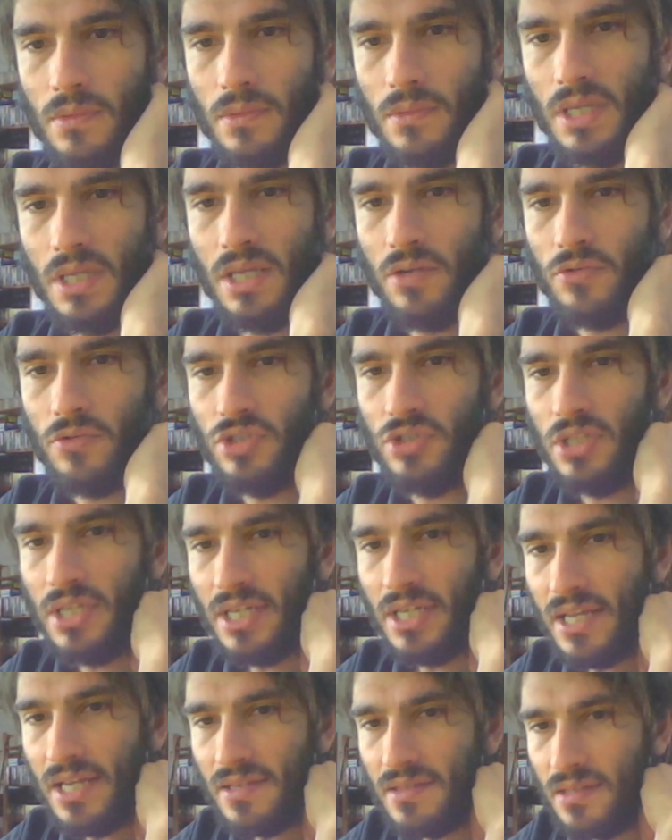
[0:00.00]
Eccoci
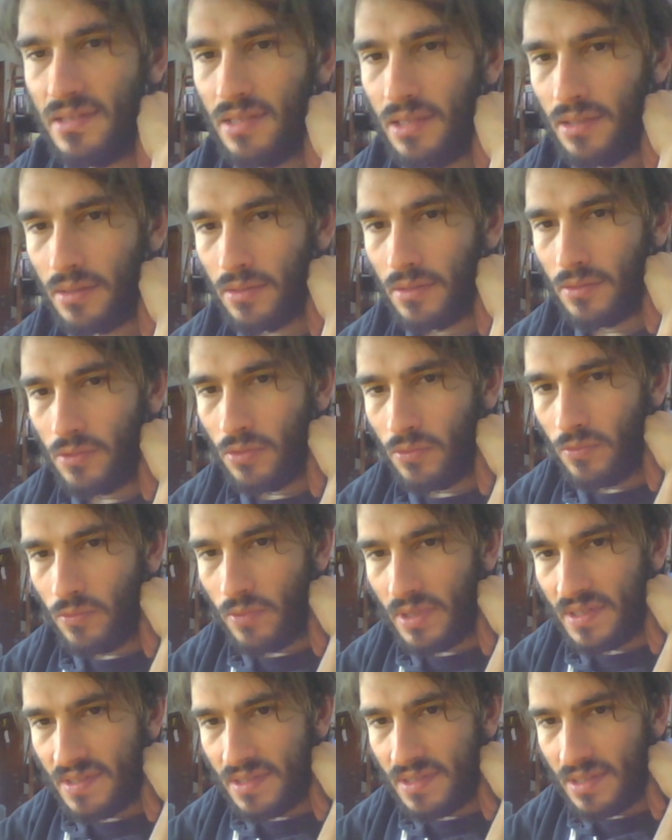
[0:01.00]
ragazzi con
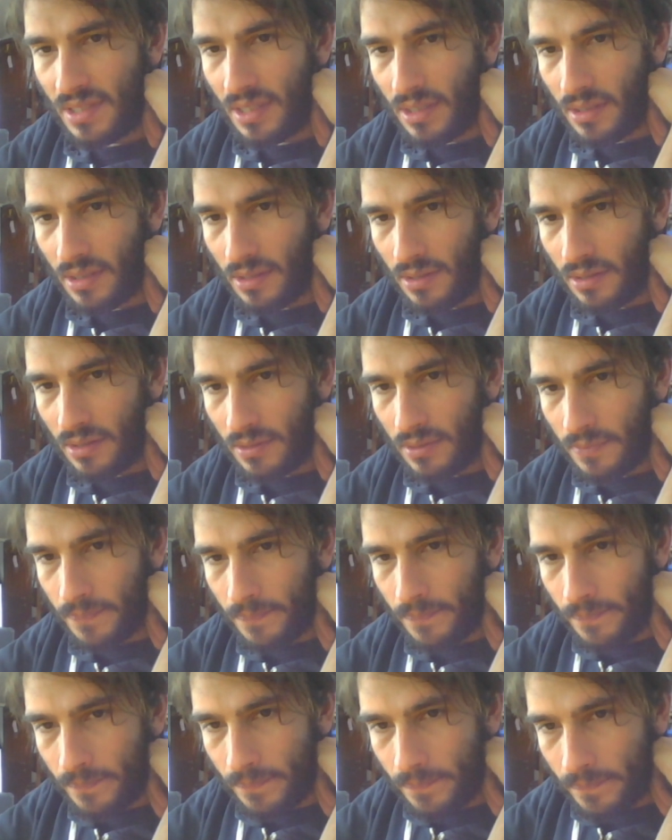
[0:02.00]
questa
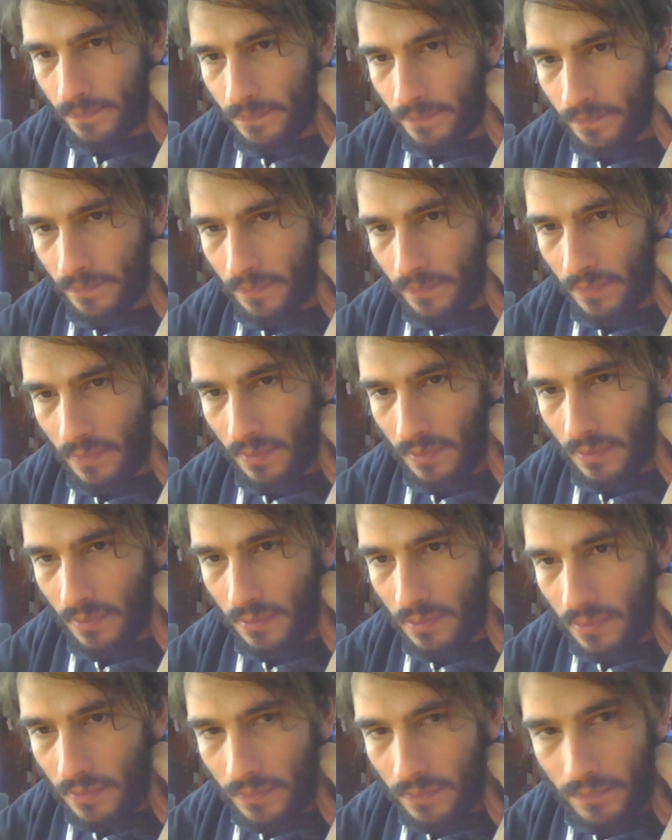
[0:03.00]
um,
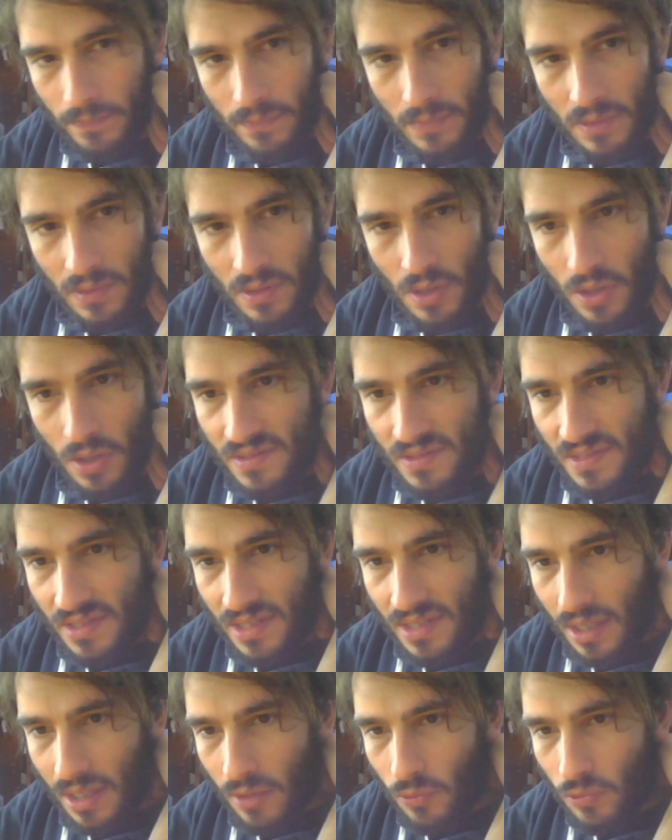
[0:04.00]

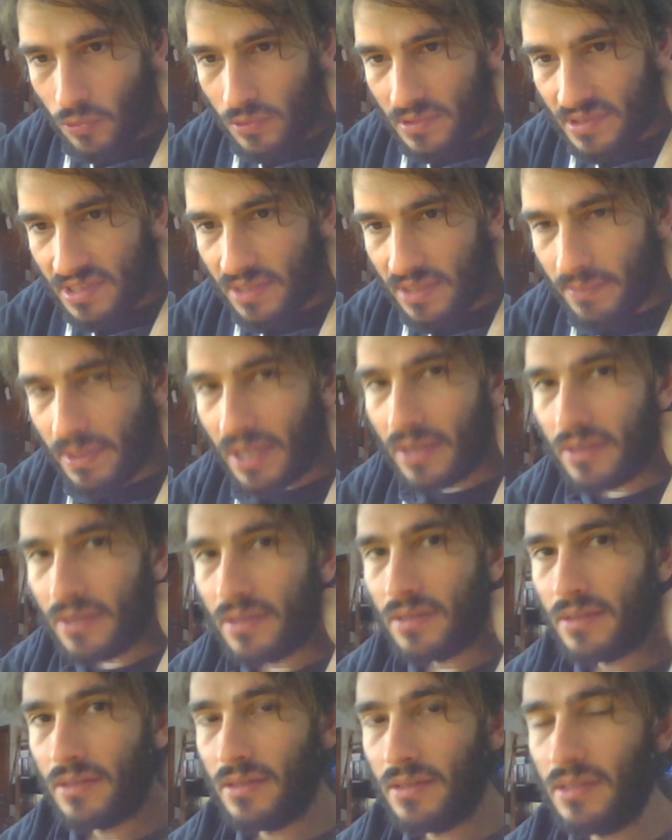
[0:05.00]
nostra ultima
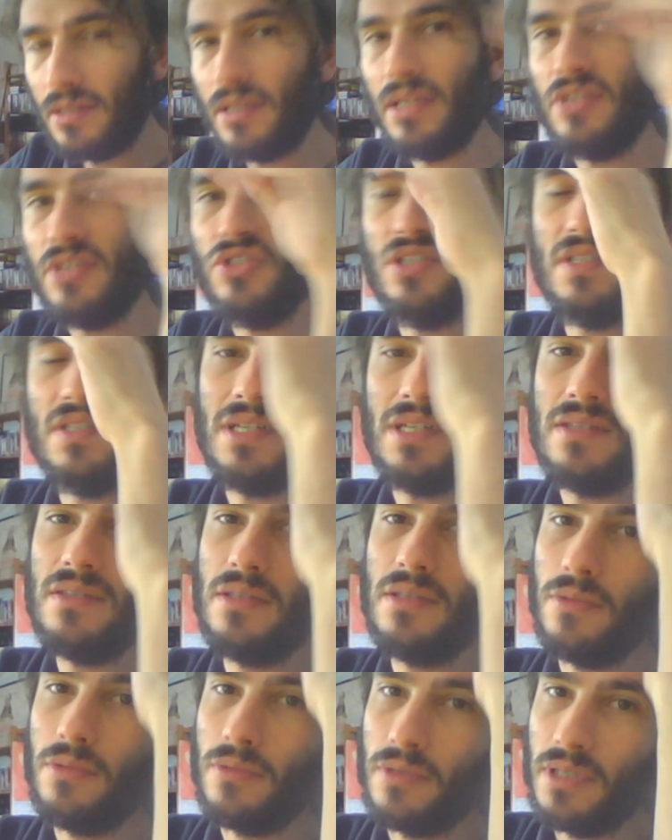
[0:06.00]

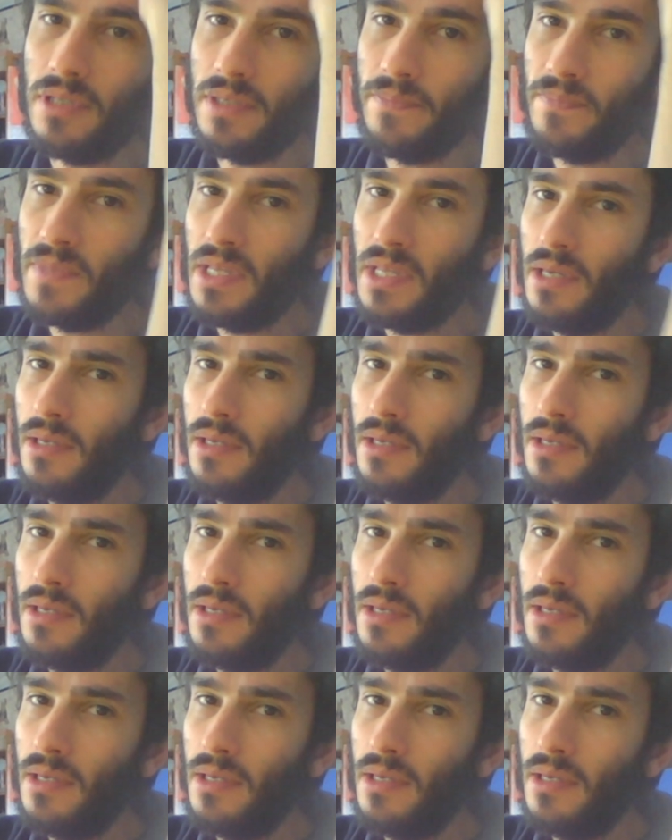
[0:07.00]
registrazione.